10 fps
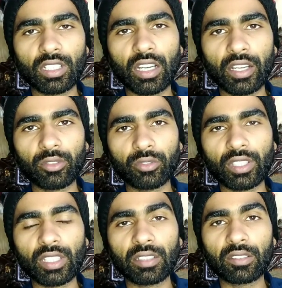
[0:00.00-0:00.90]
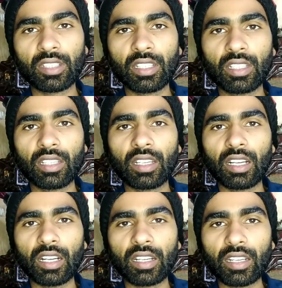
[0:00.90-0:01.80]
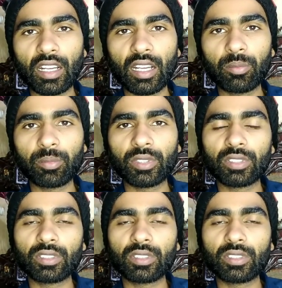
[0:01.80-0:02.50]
दरकार होती है अगर आप